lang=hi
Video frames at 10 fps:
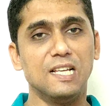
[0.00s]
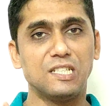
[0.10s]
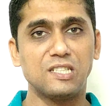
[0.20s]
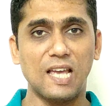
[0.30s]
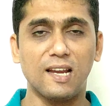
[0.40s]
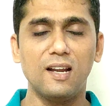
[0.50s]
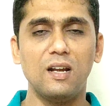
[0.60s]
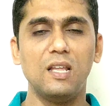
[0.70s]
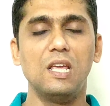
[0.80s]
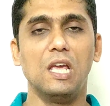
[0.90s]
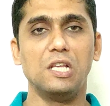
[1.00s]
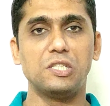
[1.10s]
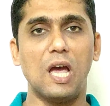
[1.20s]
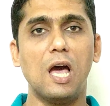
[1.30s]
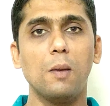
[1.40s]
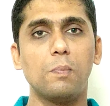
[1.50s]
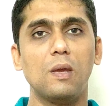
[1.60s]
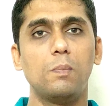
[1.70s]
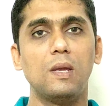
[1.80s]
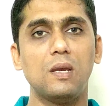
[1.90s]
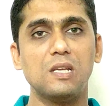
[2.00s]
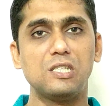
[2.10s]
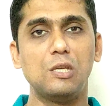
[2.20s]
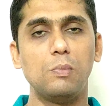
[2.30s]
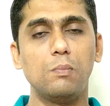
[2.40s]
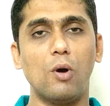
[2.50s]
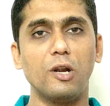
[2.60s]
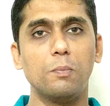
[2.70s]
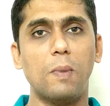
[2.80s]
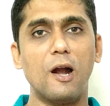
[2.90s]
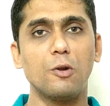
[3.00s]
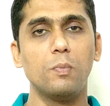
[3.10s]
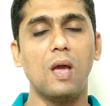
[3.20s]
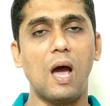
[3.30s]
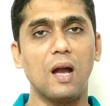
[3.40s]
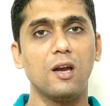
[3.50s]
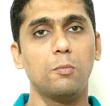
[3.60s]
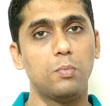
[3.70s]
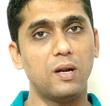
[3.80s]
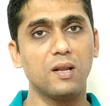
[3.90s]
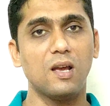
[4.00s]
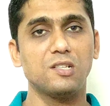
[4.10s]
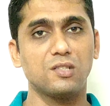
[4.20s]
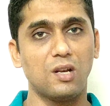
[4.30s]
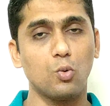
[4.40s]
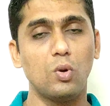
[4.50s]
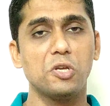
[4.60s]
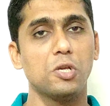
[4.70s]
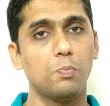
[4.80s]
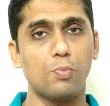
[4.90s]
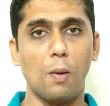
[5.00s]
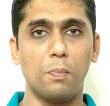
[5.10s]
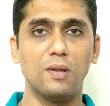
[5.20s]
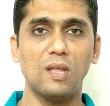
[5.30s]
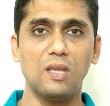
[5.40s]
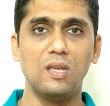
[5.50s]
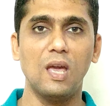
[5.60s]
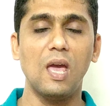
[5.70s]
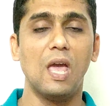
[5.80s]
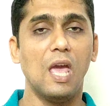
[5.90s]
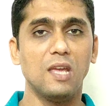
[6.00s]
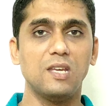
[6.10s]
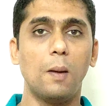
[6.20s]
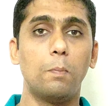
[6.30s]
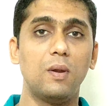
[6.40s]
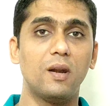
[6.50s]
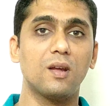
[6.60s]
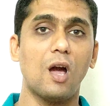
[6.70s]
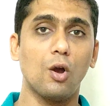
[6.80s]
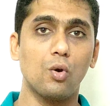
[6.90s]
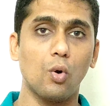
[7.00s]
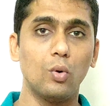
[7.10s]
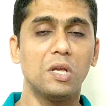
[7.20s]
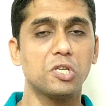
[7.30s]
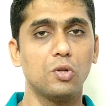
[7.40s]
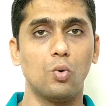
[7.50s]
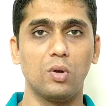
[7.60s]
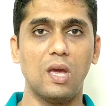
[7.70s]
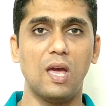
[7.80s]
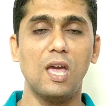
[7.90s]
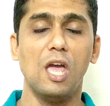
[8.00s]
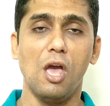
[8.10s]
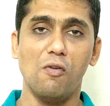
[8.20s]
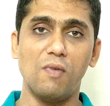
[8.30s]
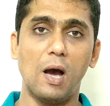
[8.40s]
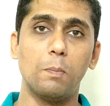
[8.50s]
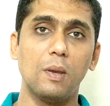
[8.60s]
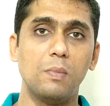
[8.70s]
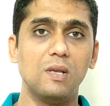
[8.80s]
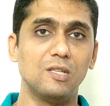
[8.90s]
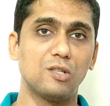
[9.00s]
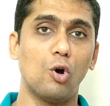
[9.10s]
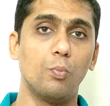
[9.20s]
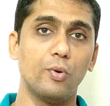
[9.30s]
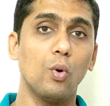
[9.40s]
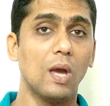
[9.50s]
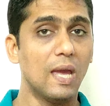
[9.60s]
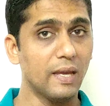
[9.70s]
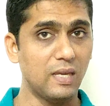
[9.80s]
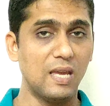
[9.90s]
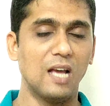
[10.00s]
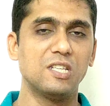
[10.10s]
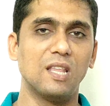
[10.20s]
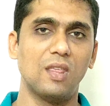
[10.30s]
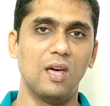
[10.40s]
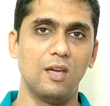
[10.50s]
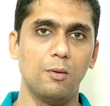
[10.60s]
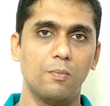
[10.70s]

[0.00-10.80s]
सेकेंडली जहां पे भी किसी भी बॉडी पार्ट में अगर ब्लड का सर्कुलेशन प्रॉपर नहीं है या ब्लड का कोगुलेशन हो गया है वहां पे भी इसका उपयोग किया जाता है